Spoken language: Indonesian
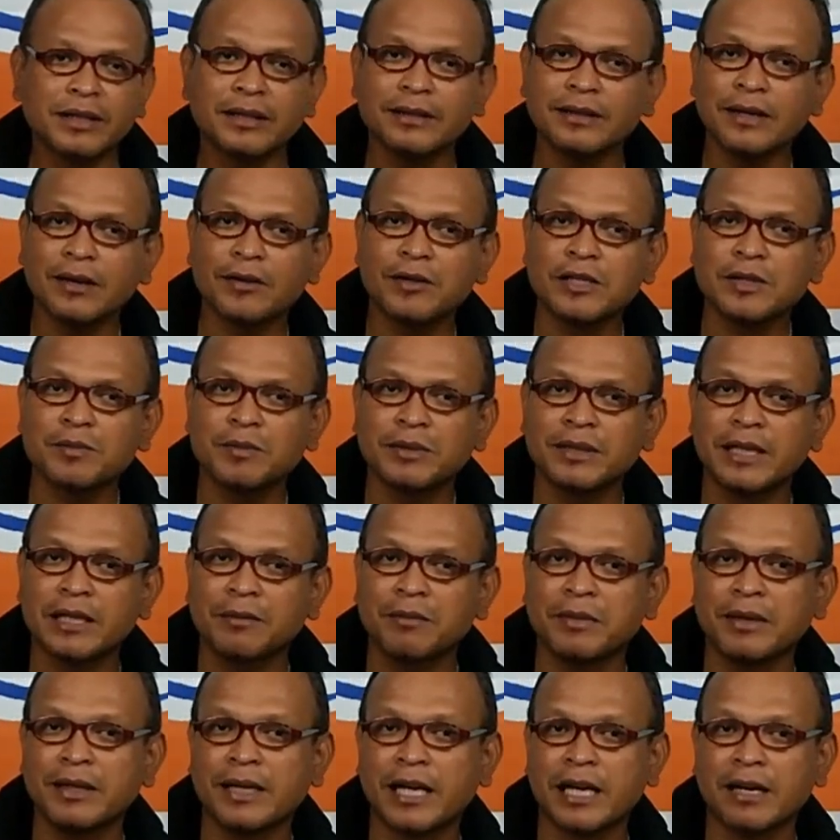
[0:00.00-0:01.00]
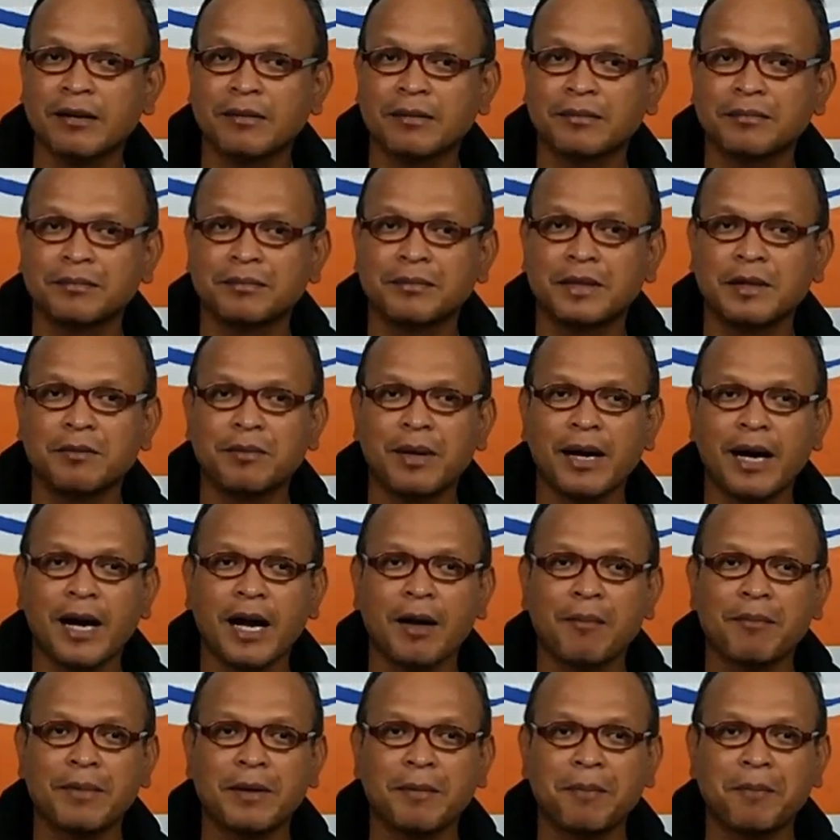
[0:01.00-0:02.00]
kita harus benar-benar
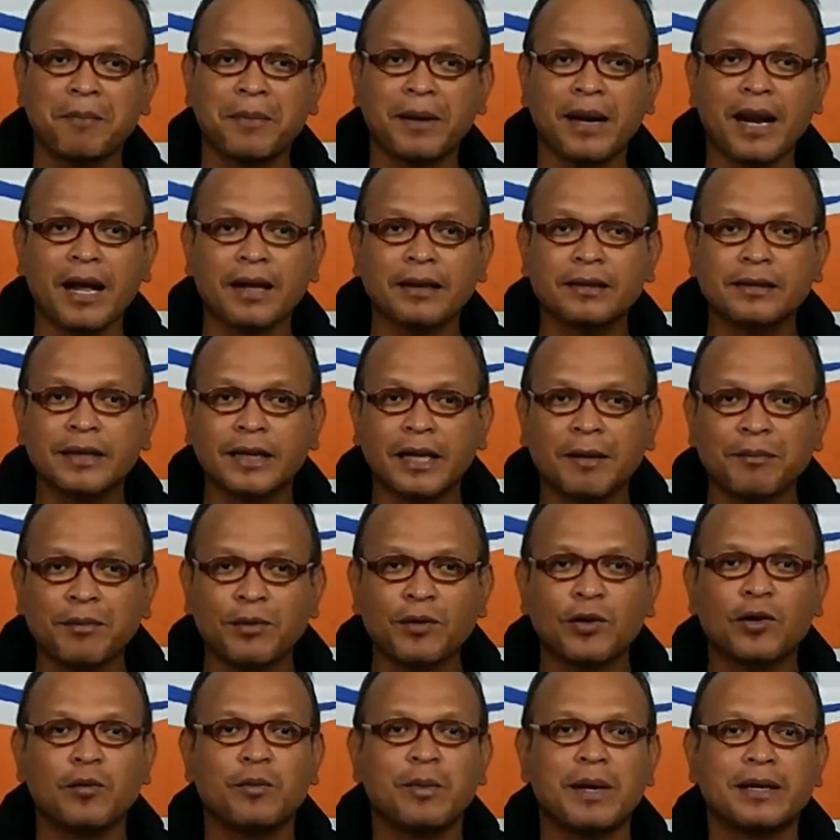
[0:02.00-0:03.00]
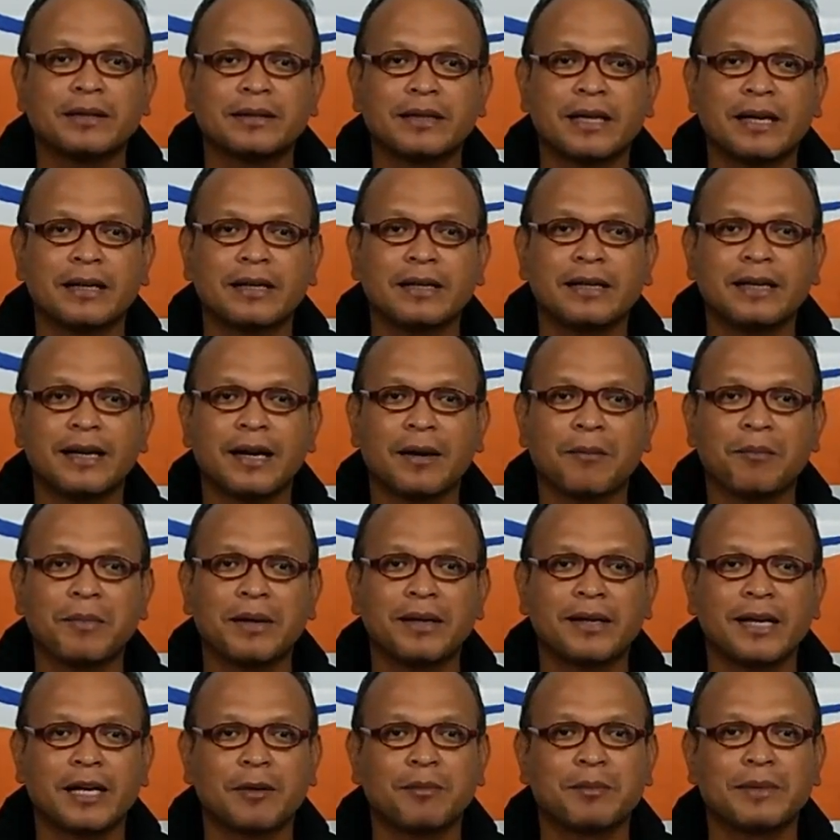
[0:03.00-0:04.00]
memahami praktek pengobatan yang
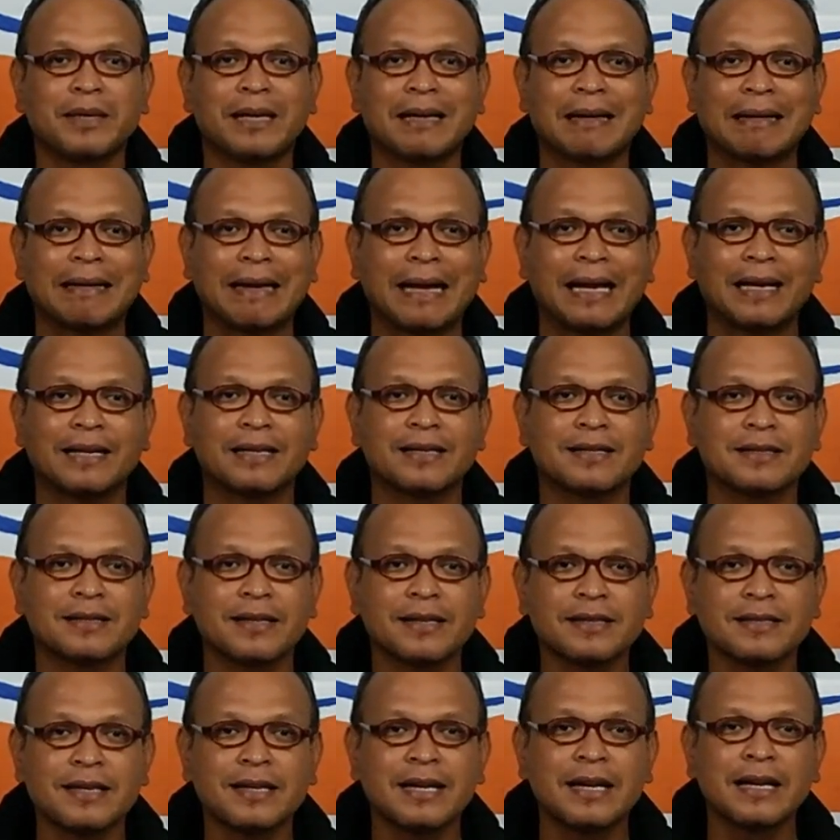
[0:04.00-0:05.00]
benar-benar realistis,